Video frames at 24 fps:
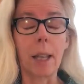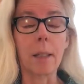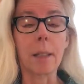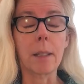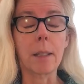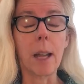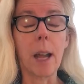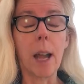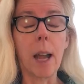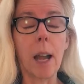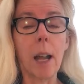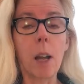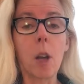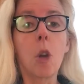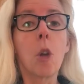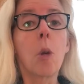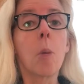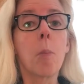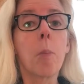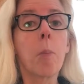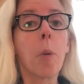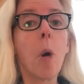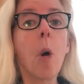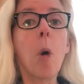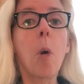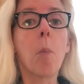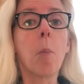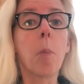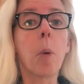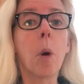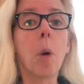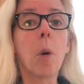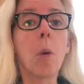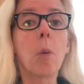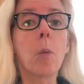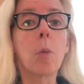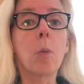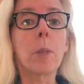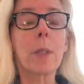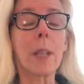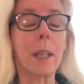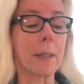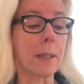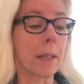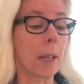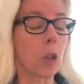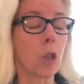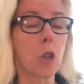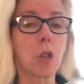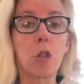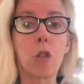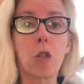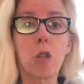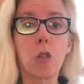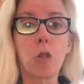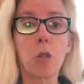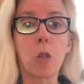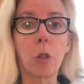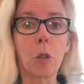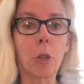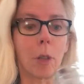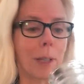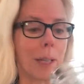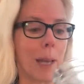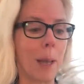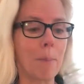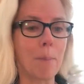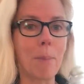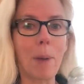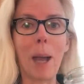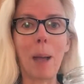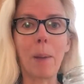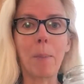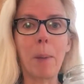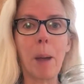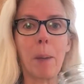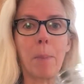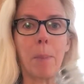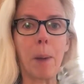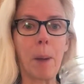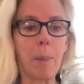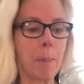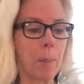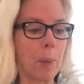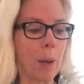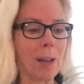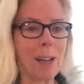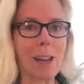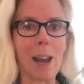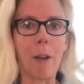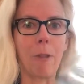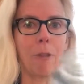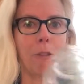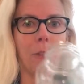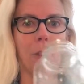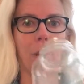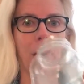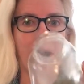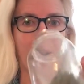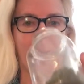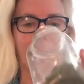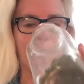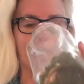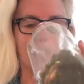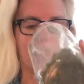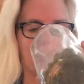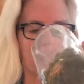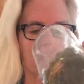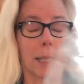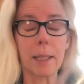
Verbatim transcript: sent le bonbon, ça sent le sucre, la barbe à papa, la fraise.